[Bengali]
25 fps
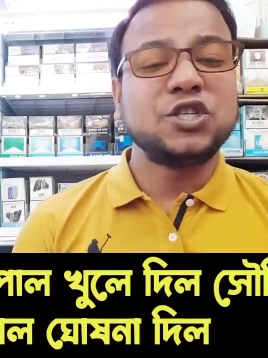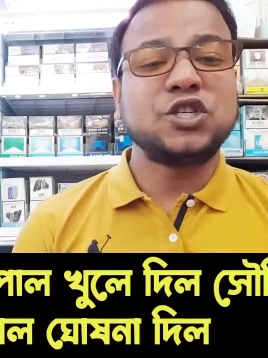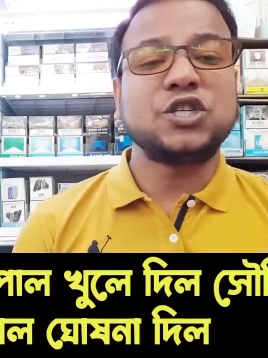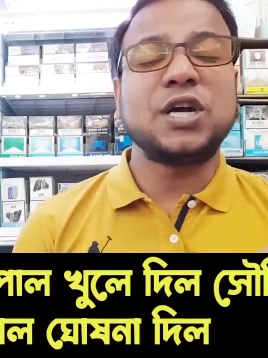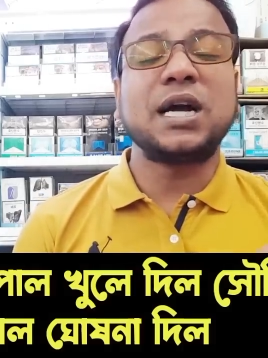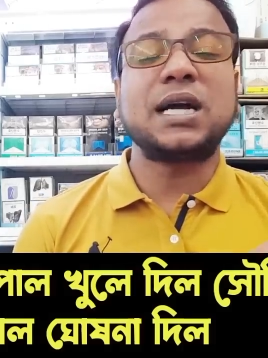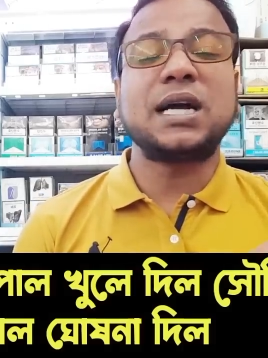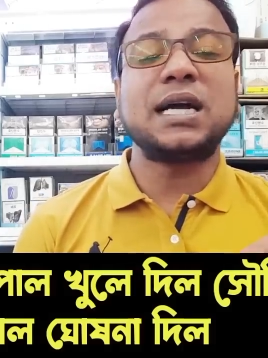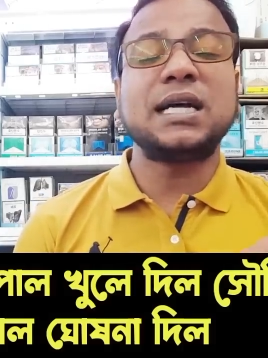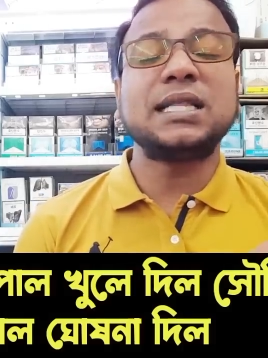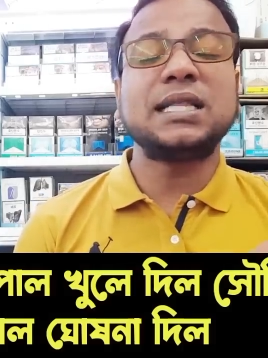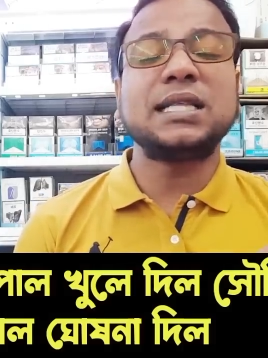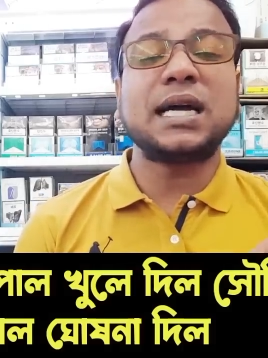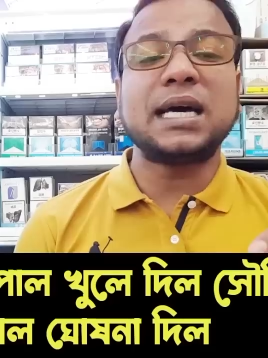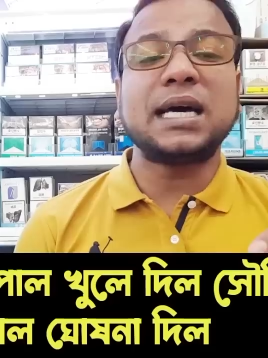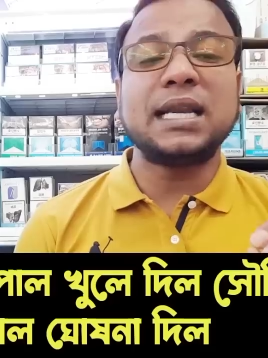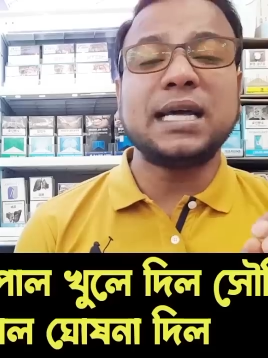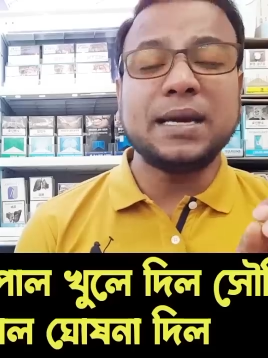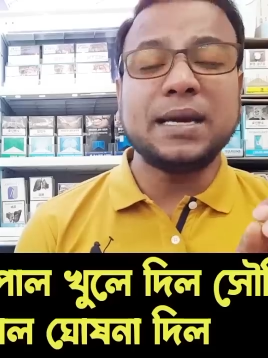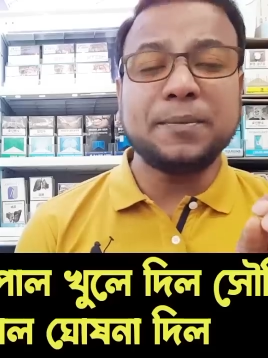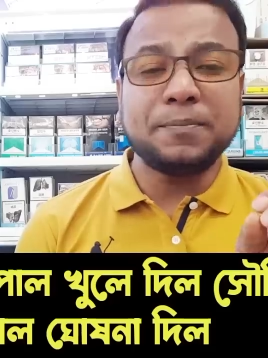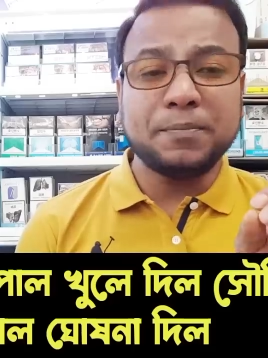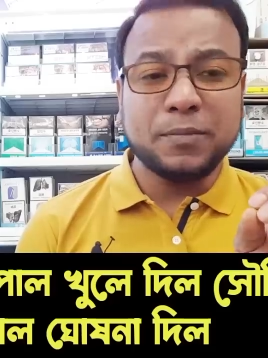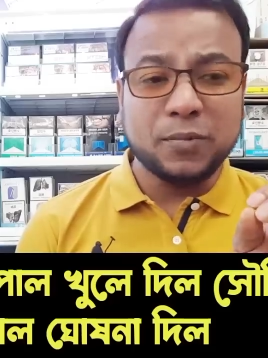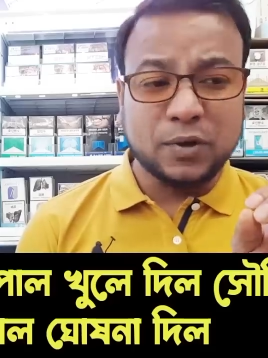
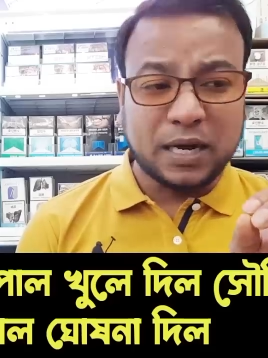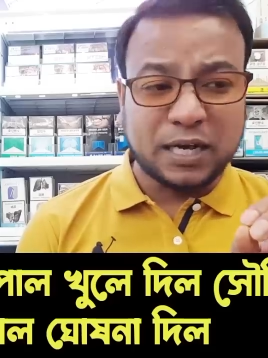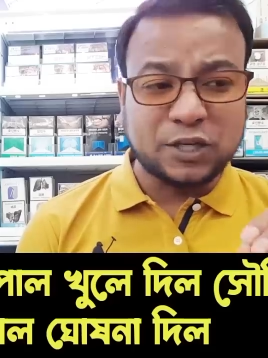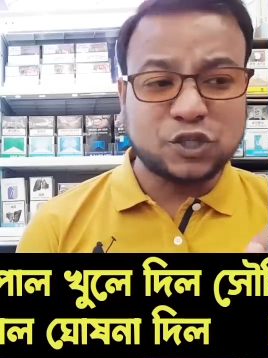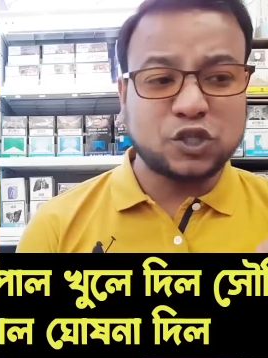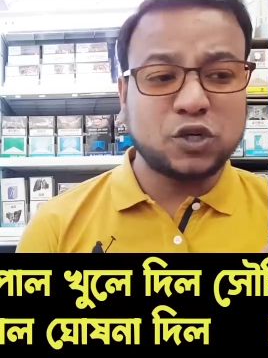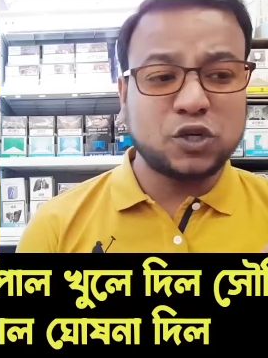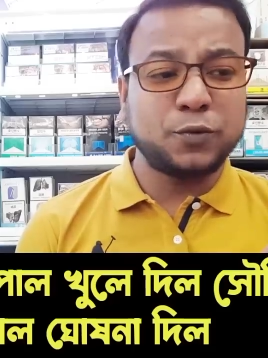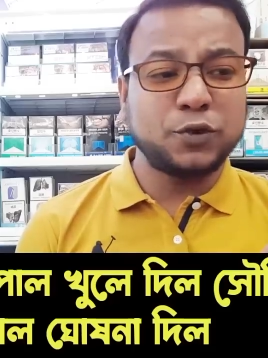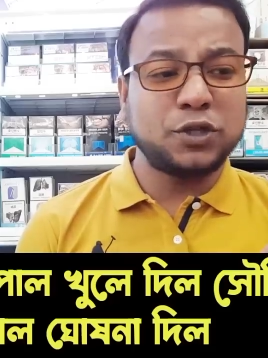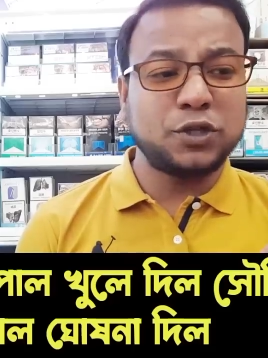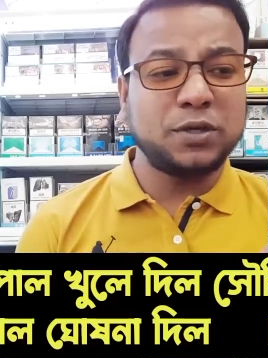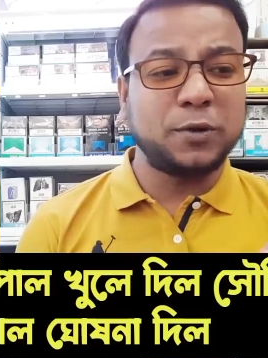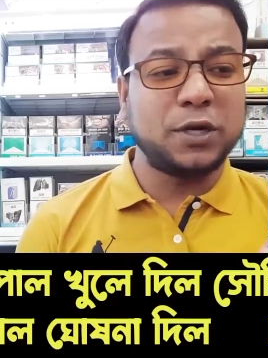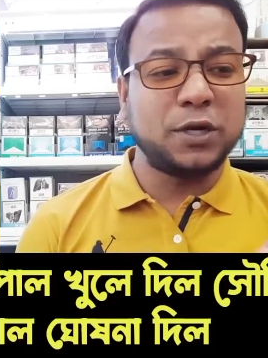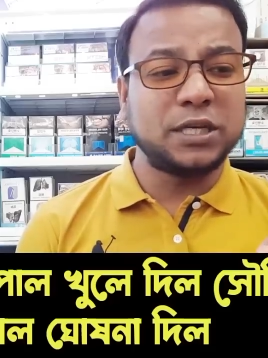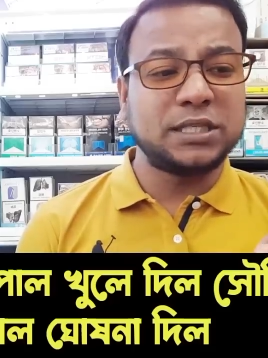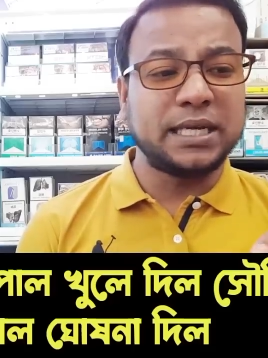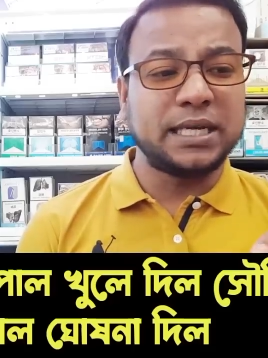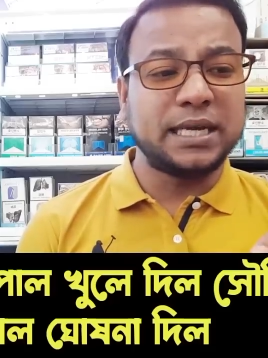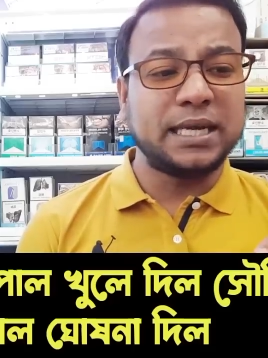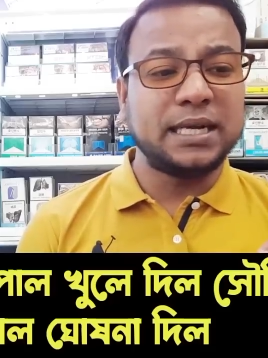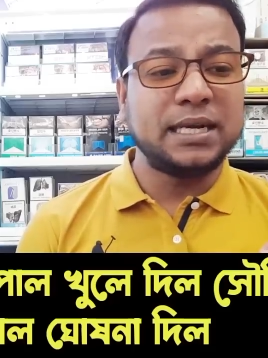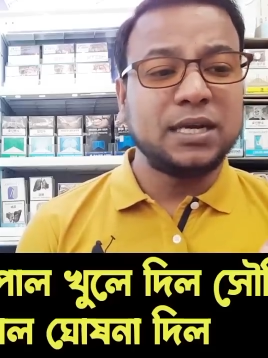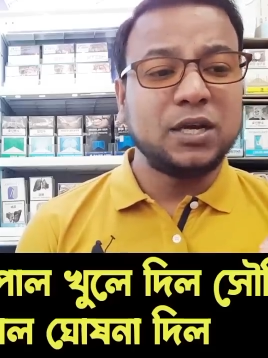সাক্ষাৎকালে রাষ্ট্রপতি
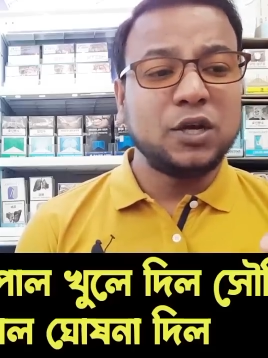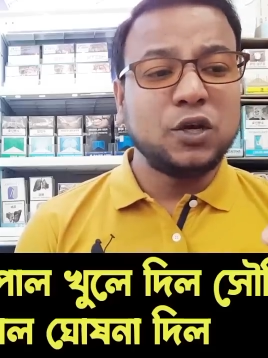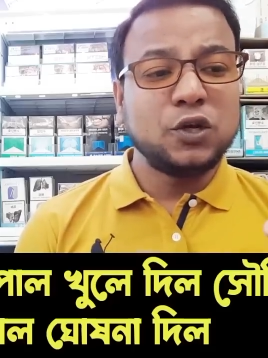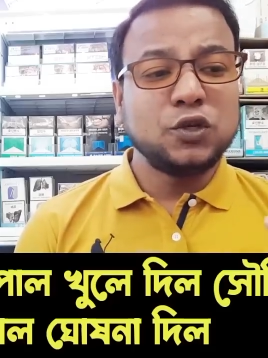বলেছেন